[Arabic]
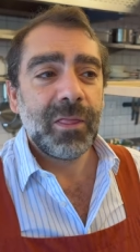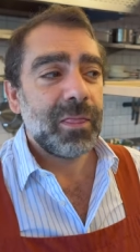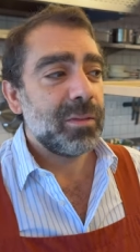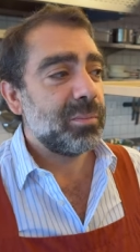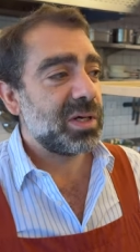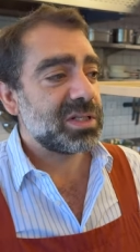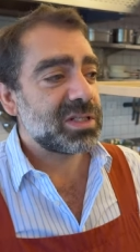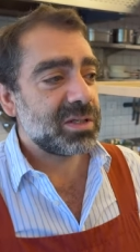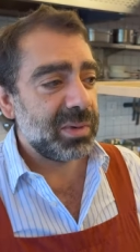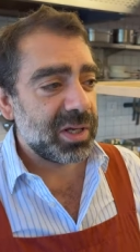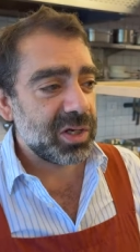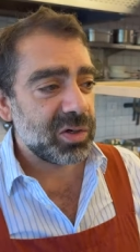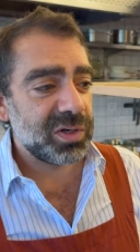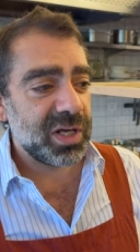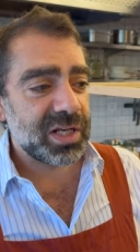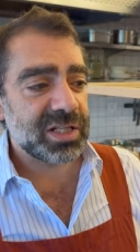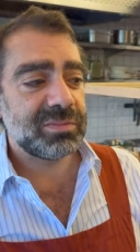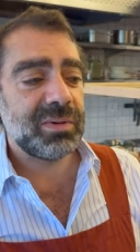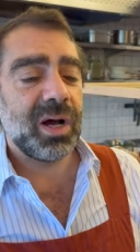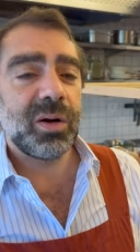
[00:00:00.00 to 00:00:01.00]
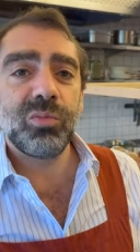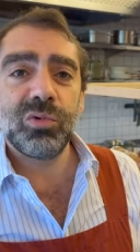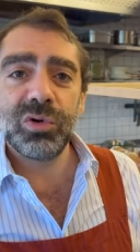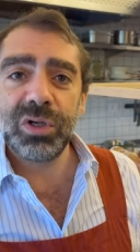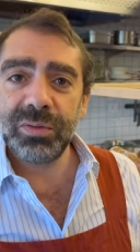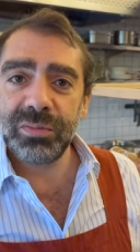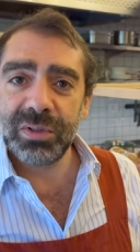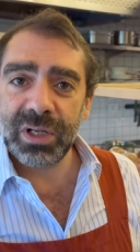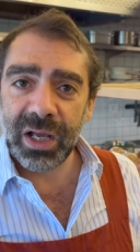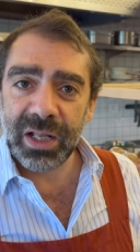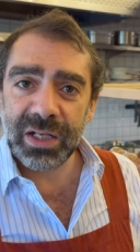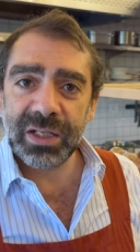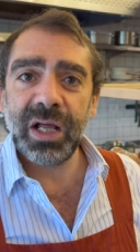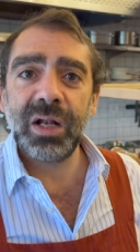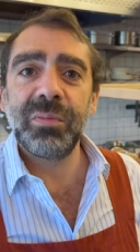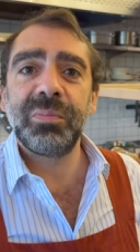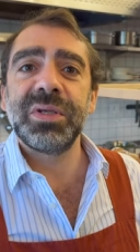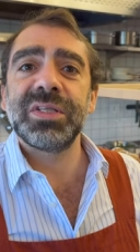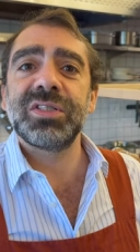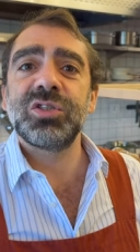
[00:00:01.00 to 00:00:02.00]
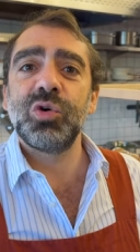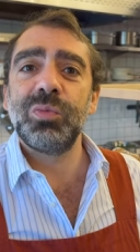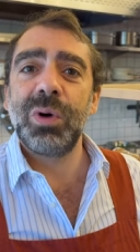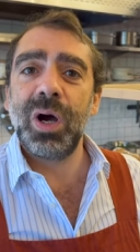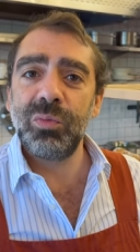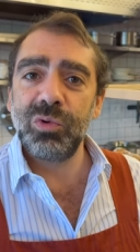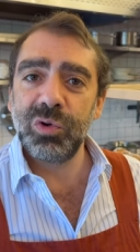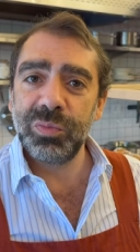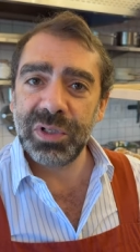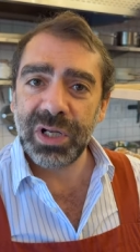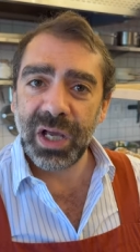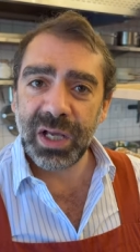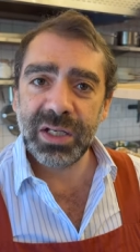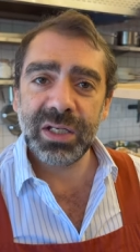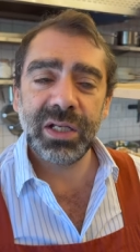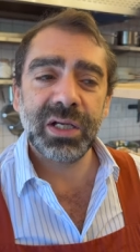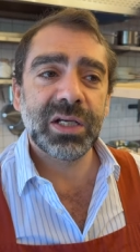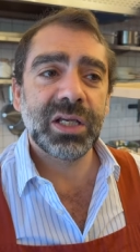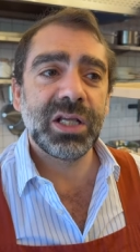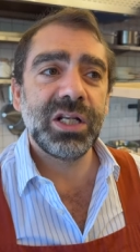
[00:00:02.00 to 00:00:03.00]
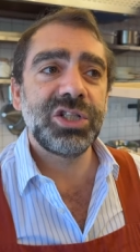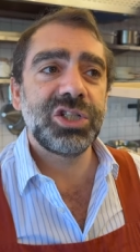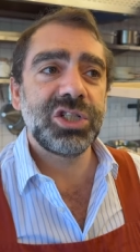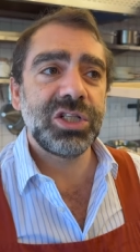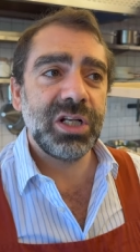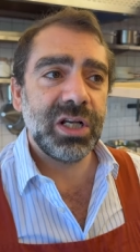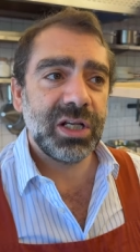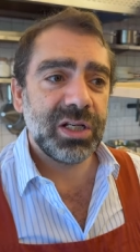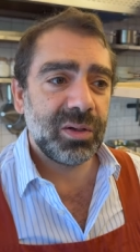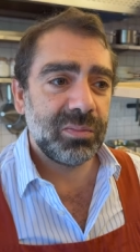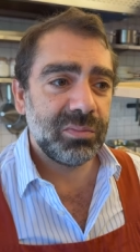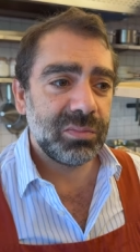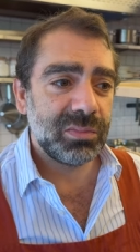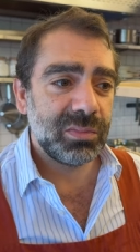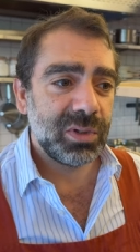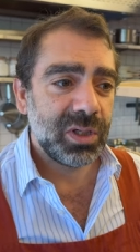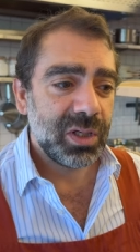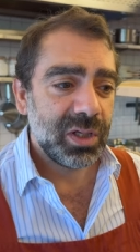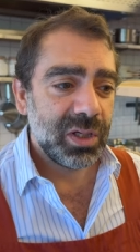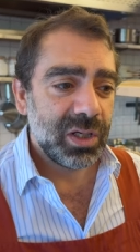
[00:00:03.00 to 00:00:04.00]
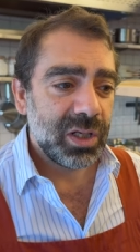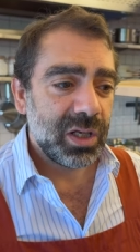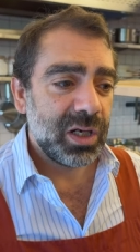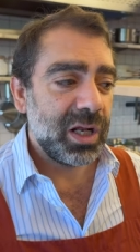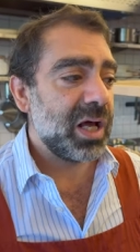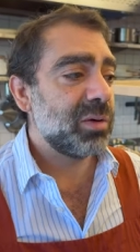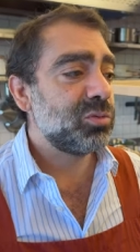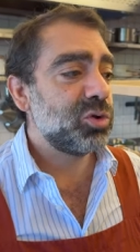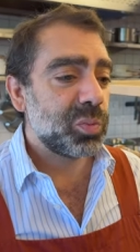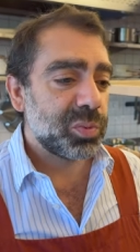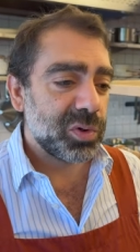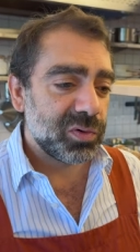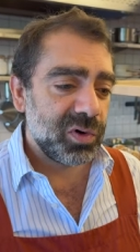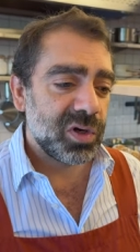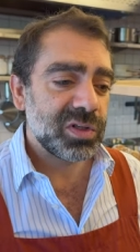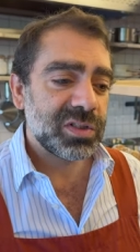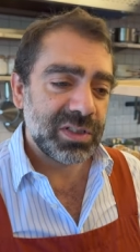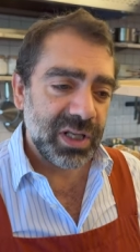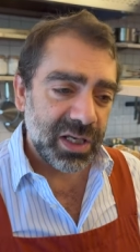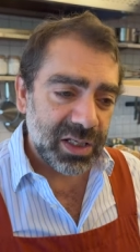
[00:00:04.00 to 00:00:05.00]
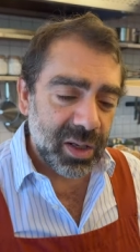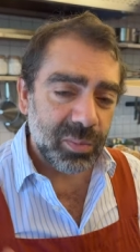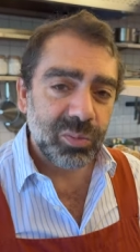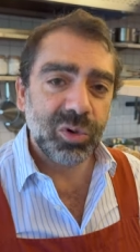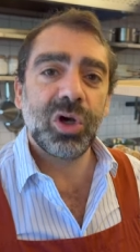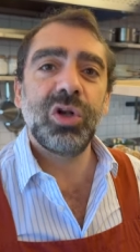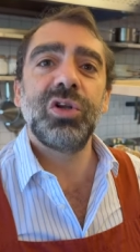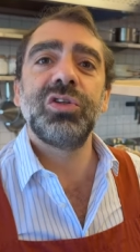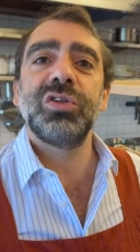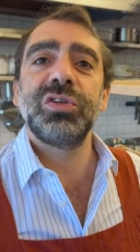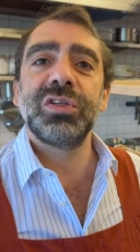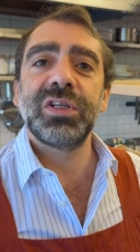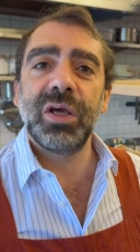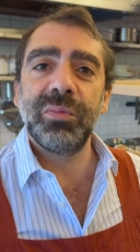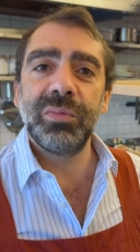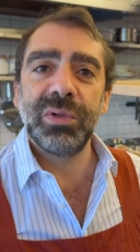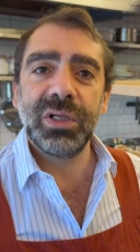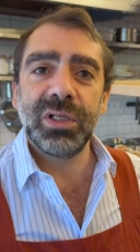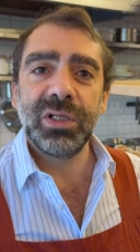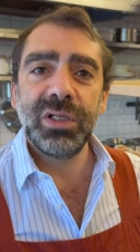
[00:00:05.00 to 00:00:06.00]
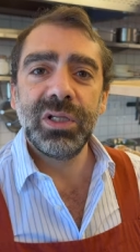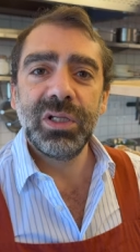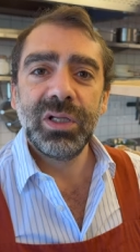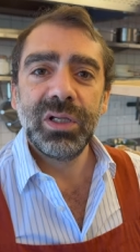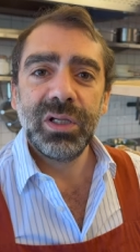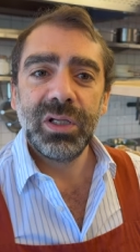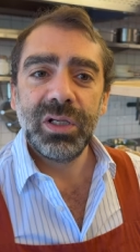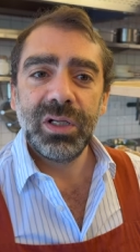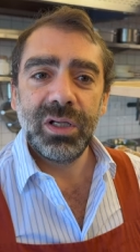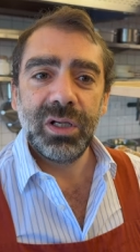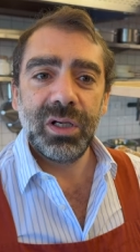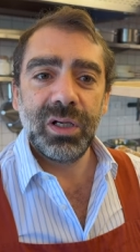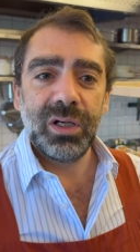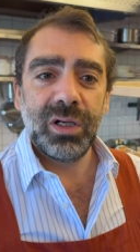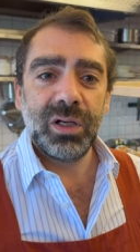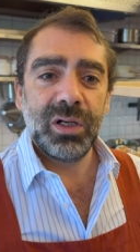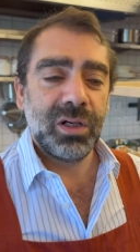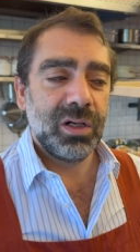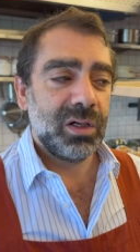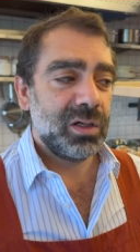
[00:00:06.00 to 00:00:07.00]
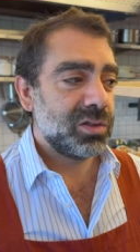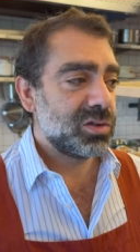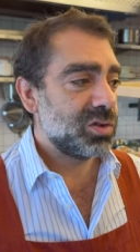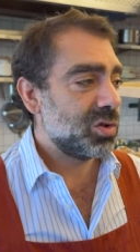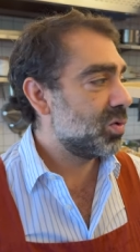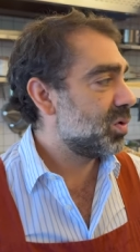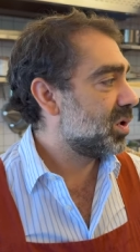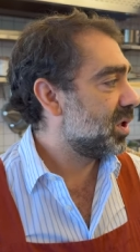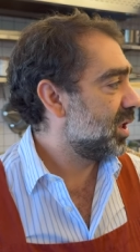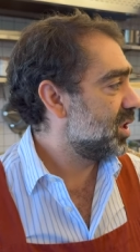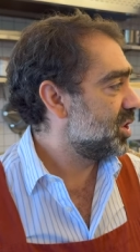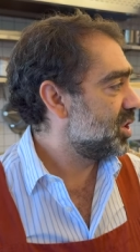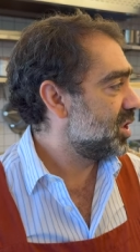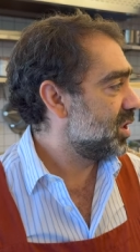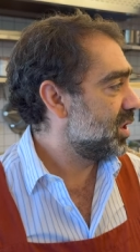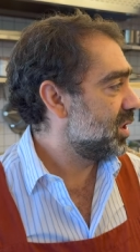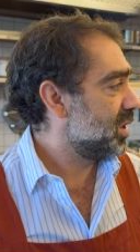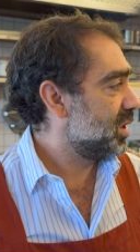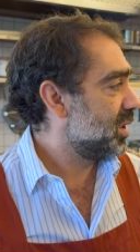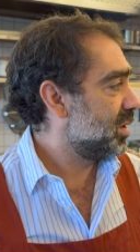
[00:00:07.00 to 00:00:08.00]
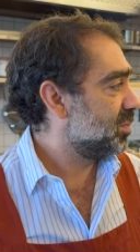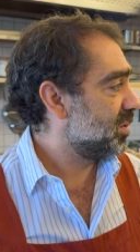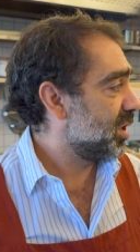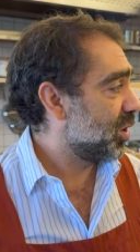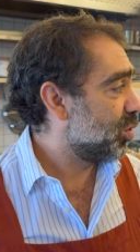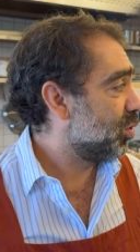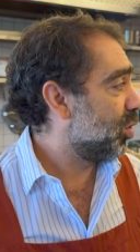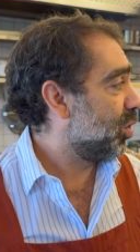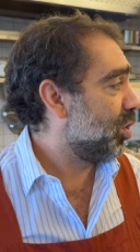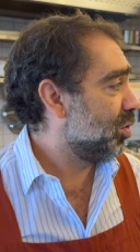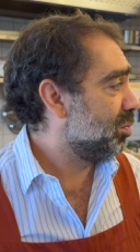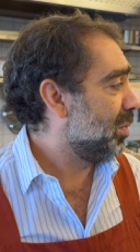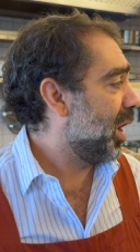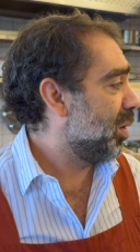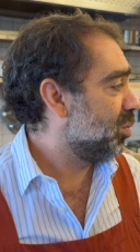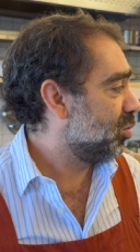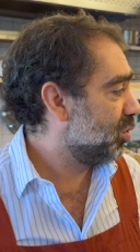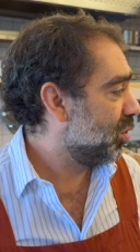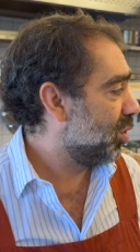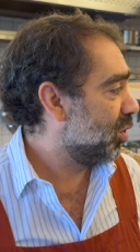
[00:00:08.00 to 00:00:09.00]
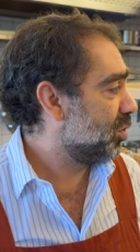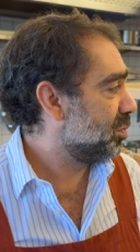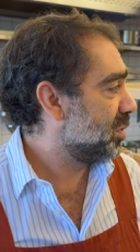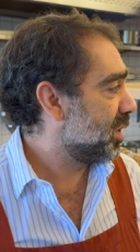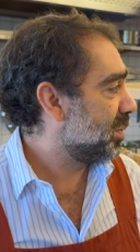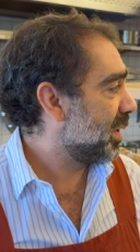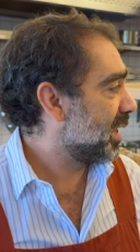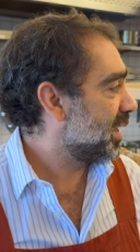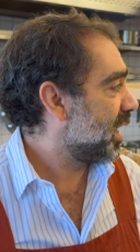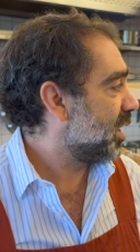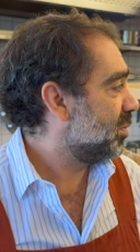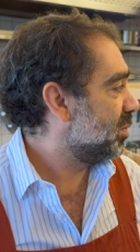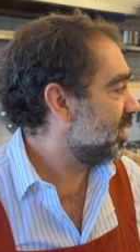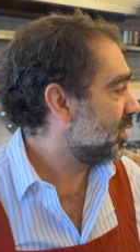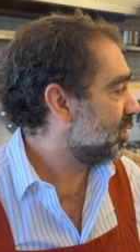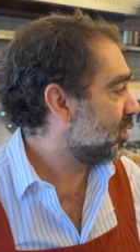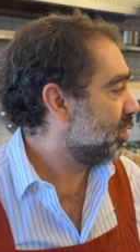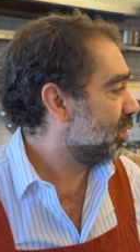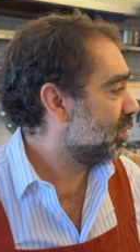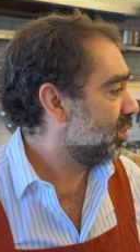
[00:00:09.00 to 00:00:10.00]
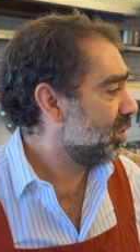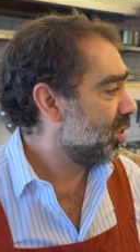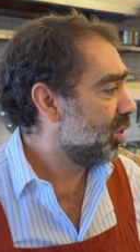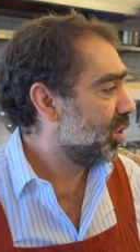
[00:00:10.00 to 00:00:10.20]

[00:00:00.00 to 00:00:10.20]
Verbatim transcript: بس المايونيز معموله من عنا البيستو معمول من عنا كل شيء نحن من الارب دو بروفونس نحن بنخلطهم كمان سو آه، كل شيء بتاكلوا هون معمول هون مثل ما كنت عم بقول